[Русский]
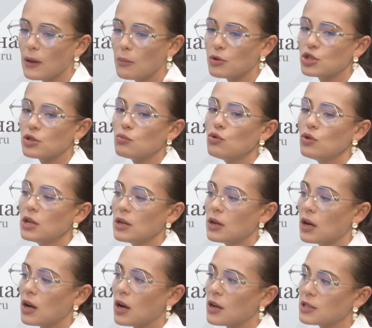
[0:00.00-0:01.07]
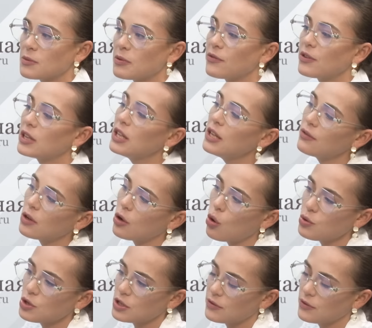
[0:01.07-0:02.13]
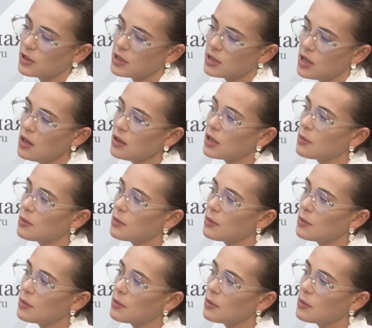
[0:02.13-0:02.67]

Почему а, справедливее общество не стало?